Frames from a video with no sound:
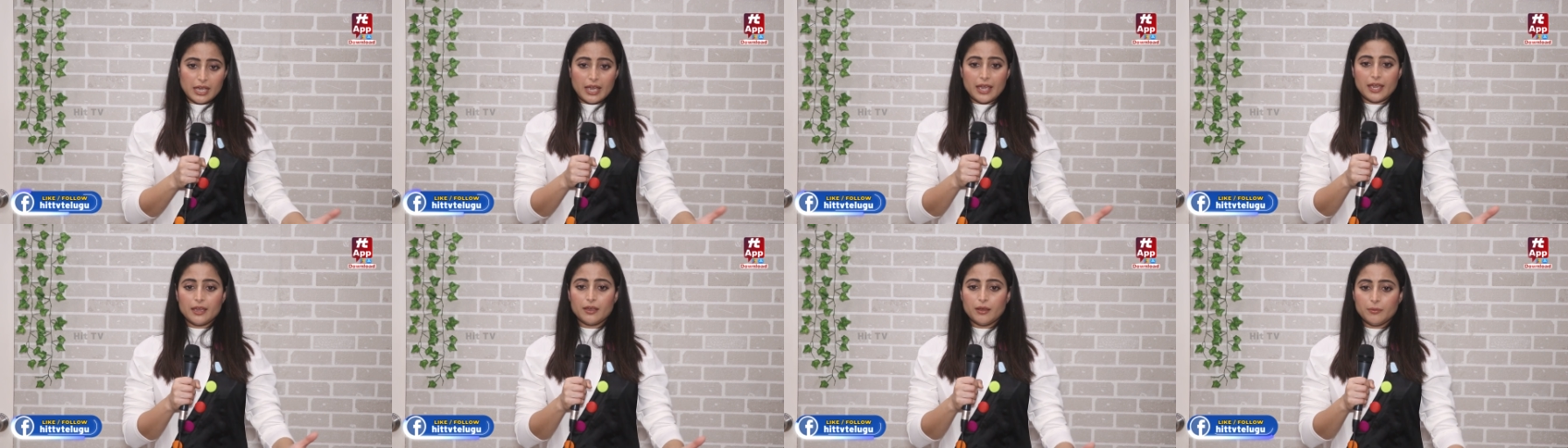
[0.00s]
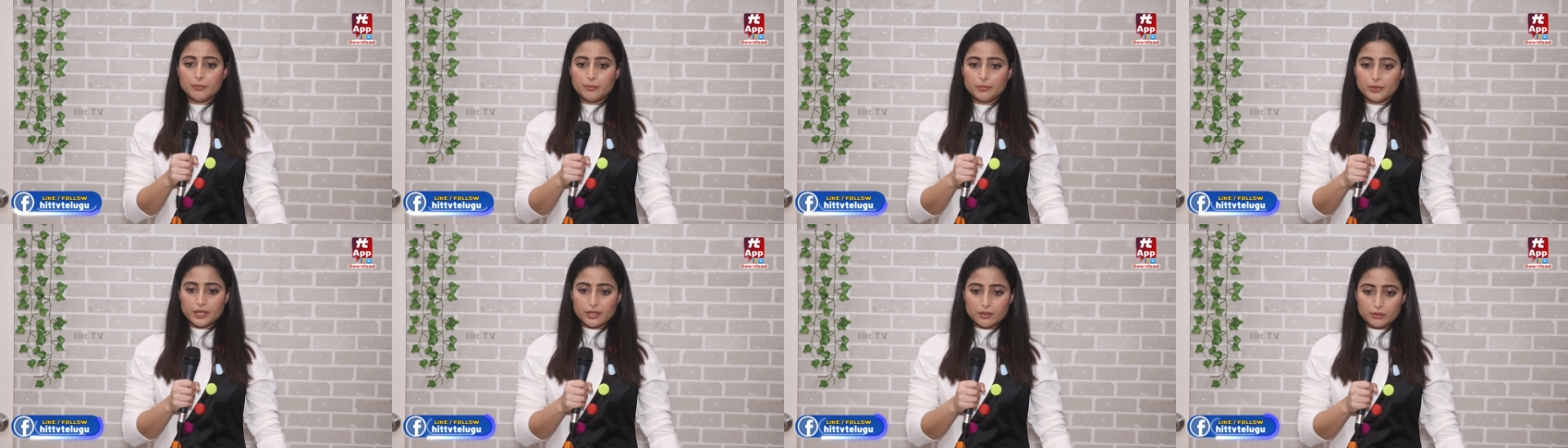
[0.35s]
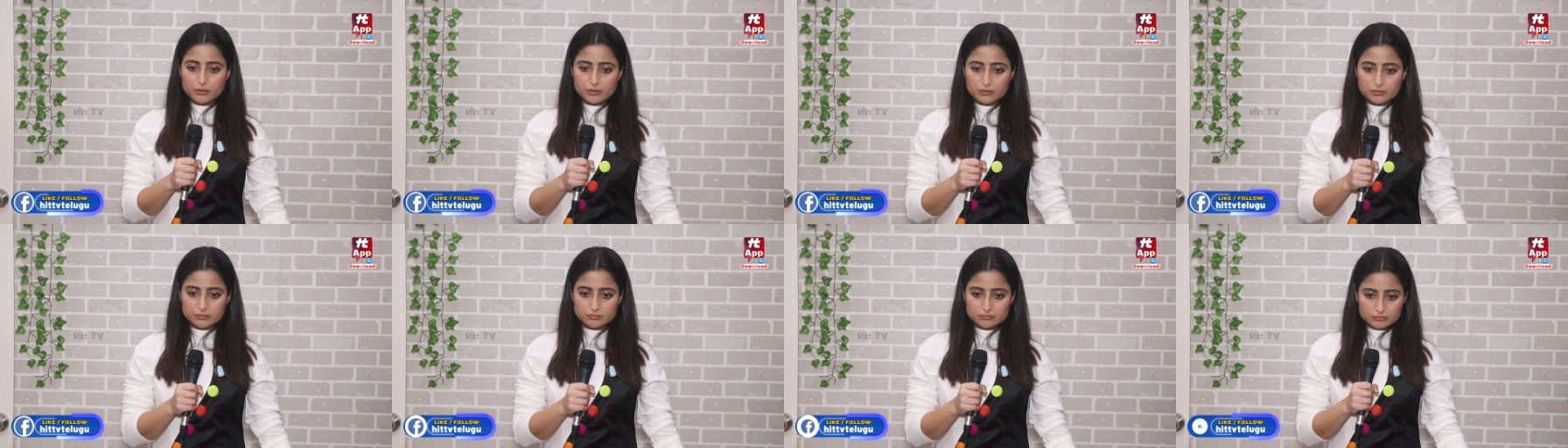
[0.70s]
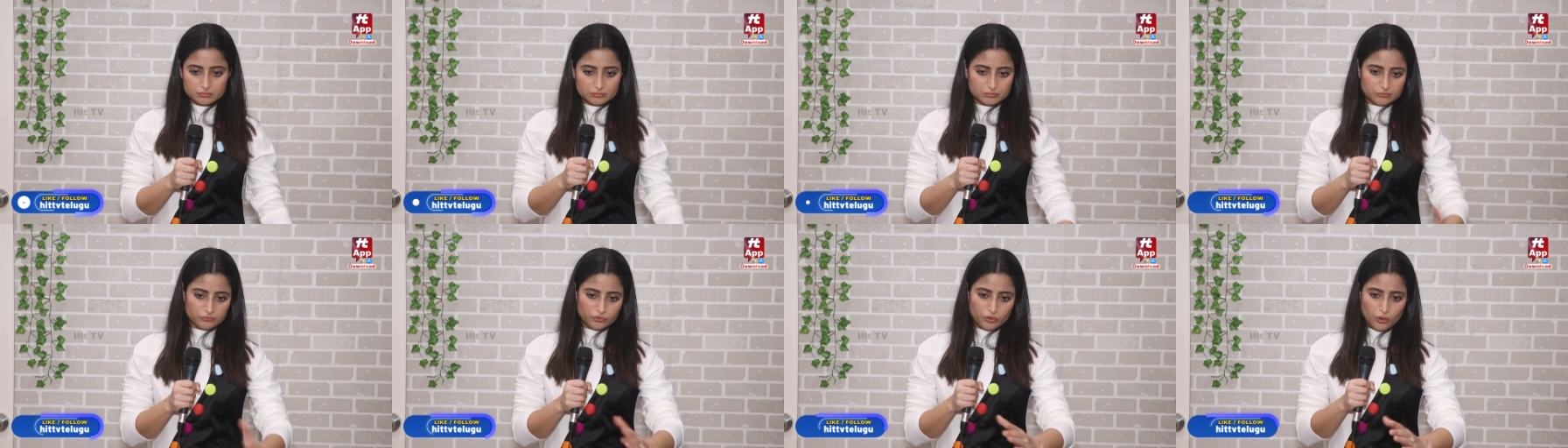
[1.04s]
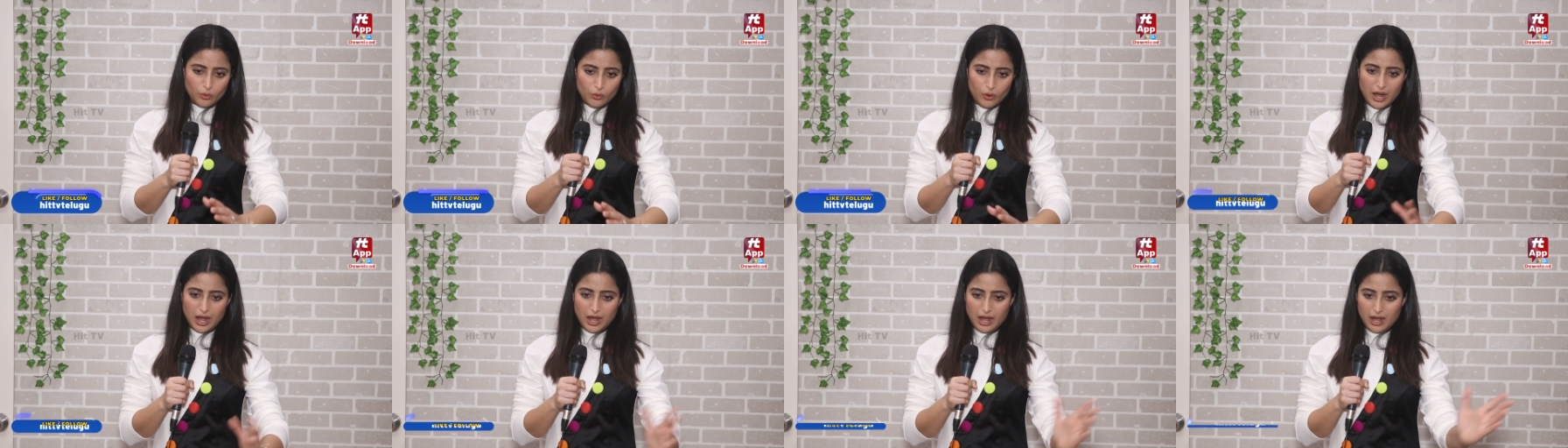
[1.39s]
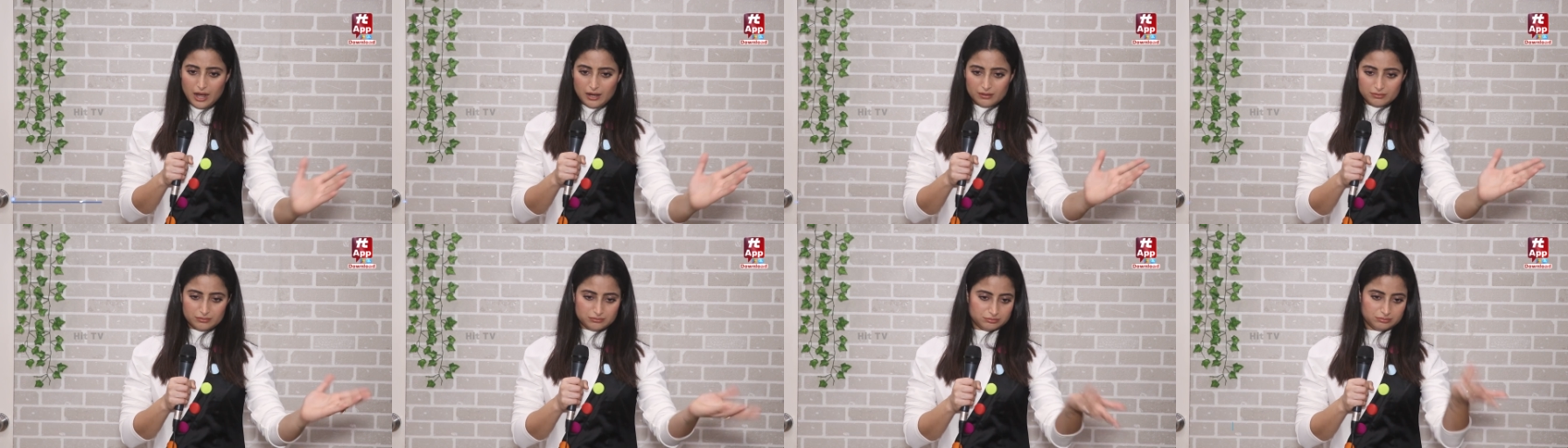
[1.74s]
क्या है अब एक वो
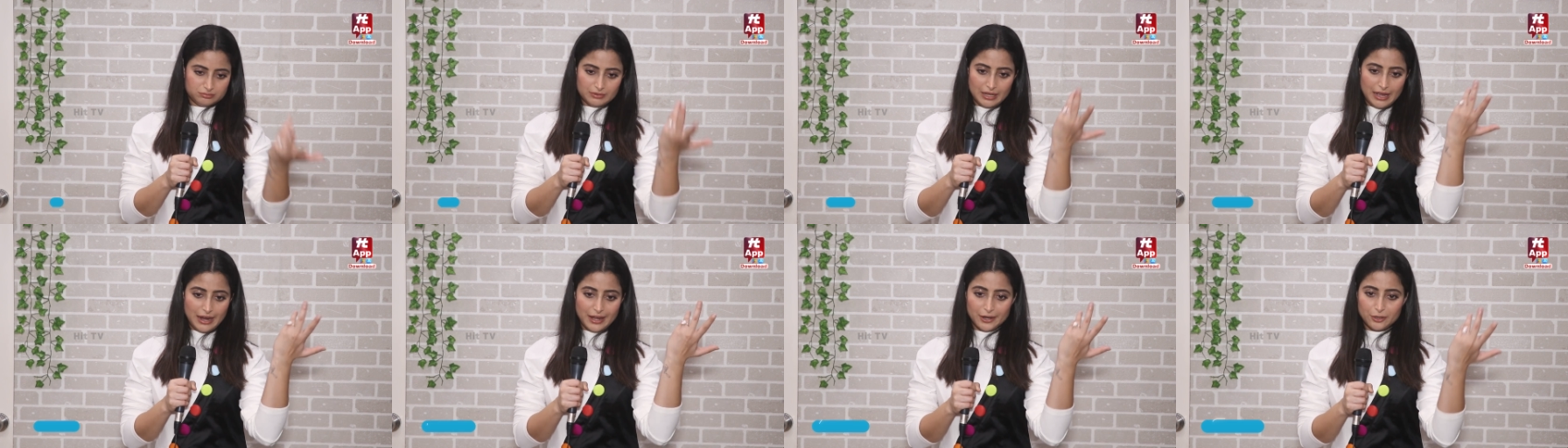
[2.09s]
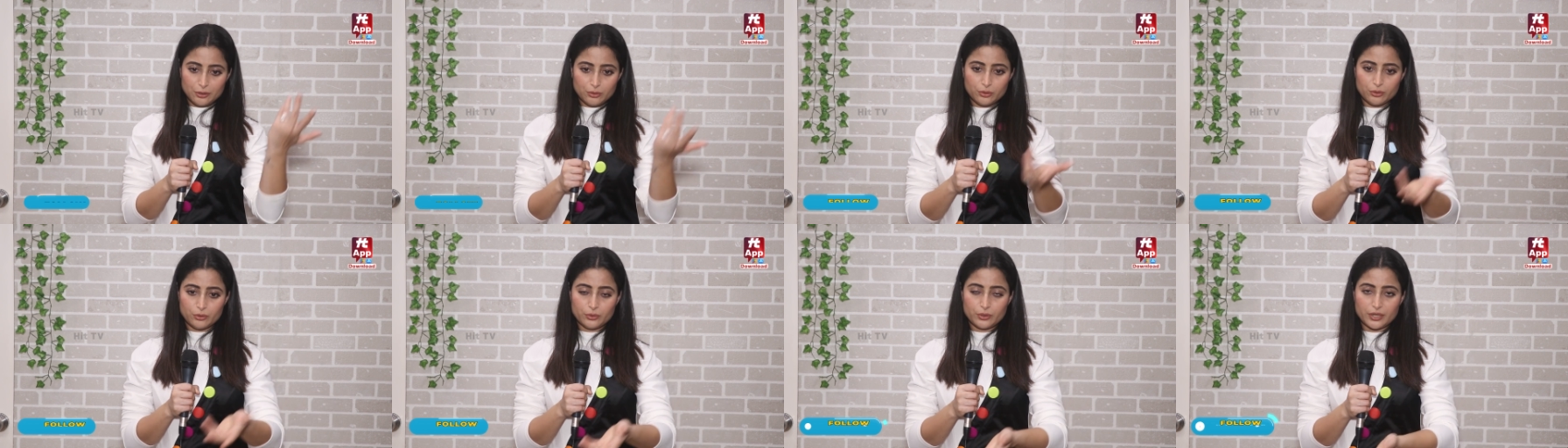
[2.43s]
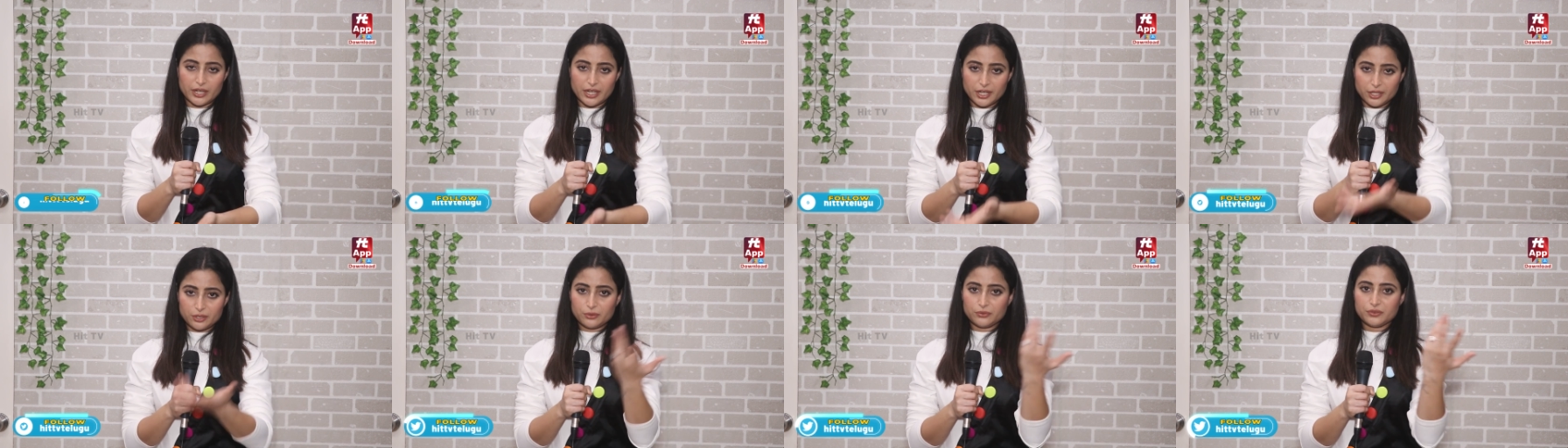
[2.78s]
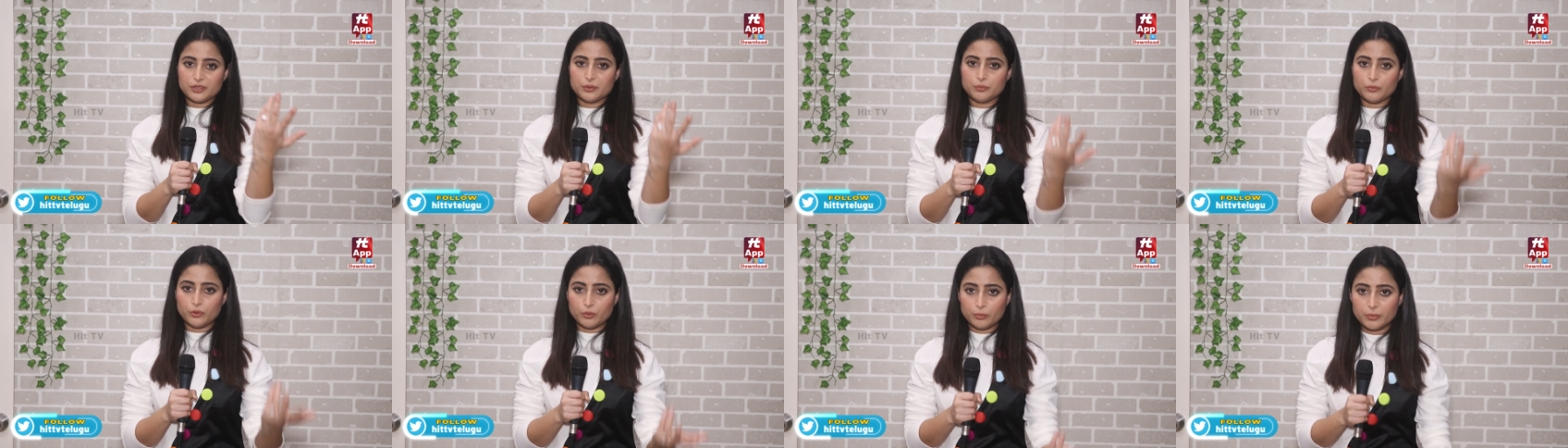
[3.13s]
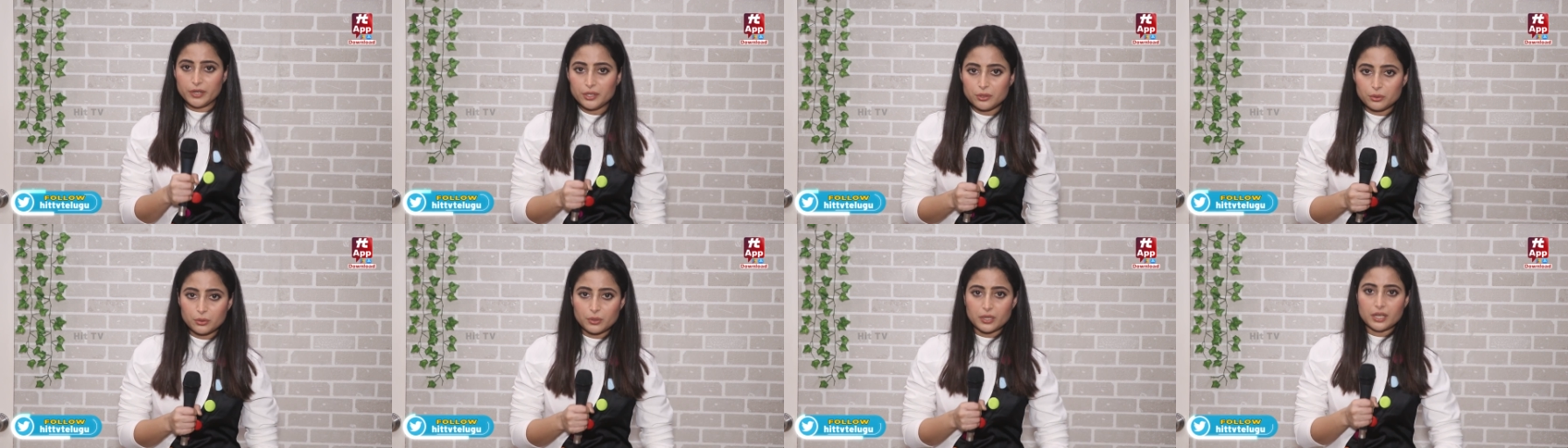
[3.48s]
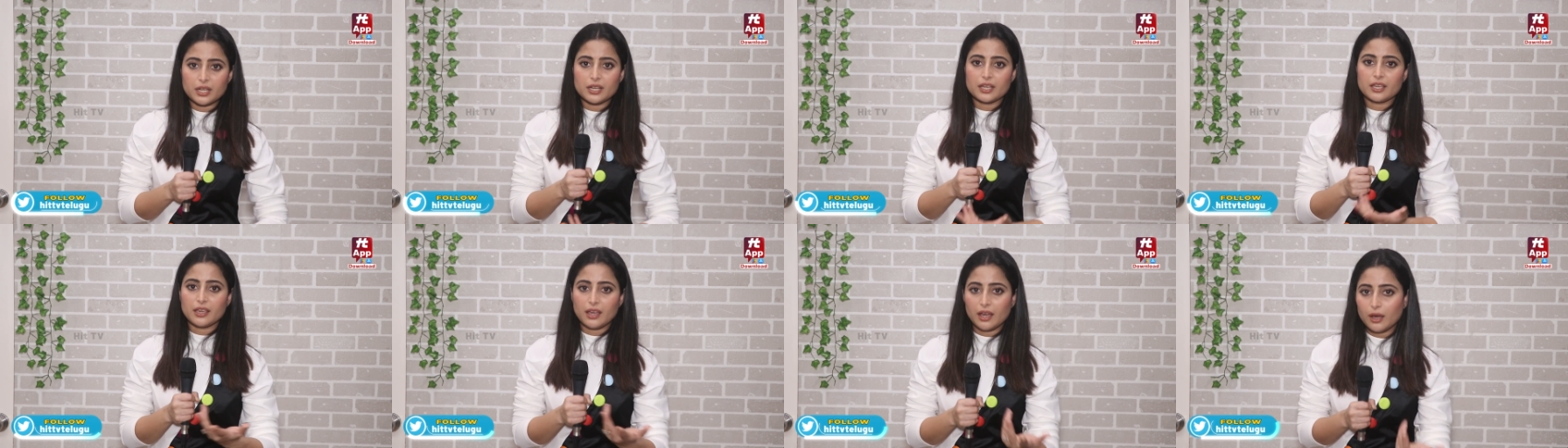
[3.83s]
आई डोंट नो हीट ऑफ द मोमेंट
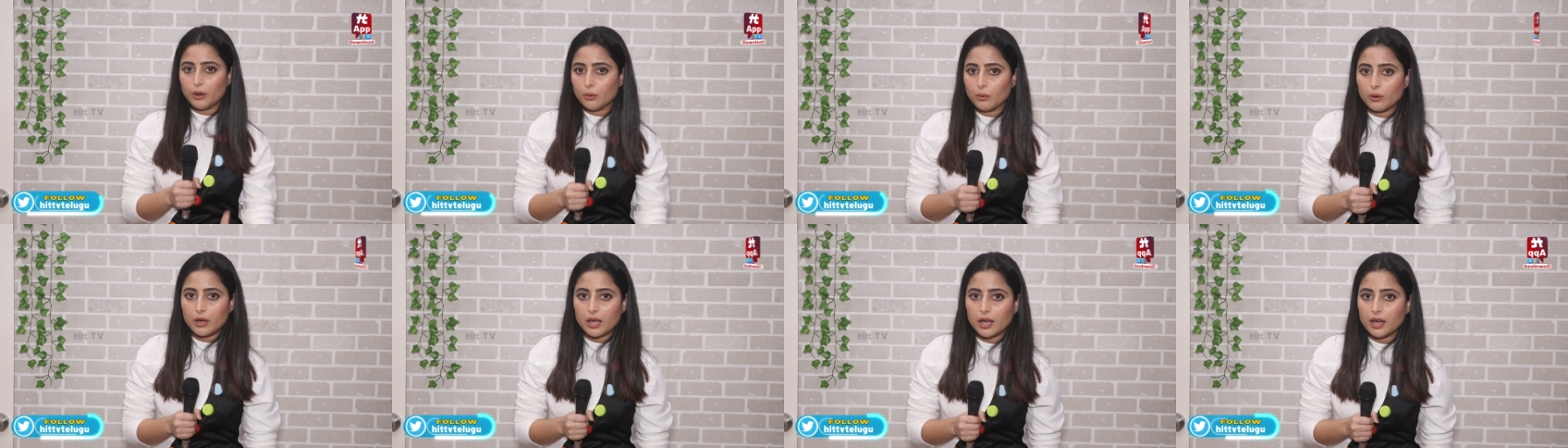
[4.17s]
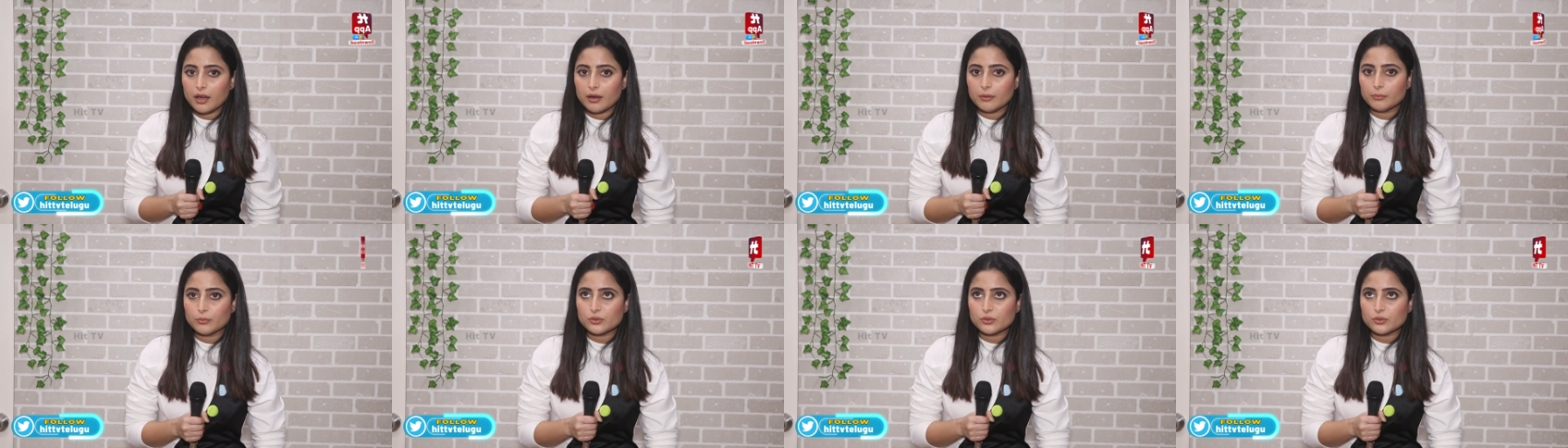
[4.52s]
होगा क्या होगा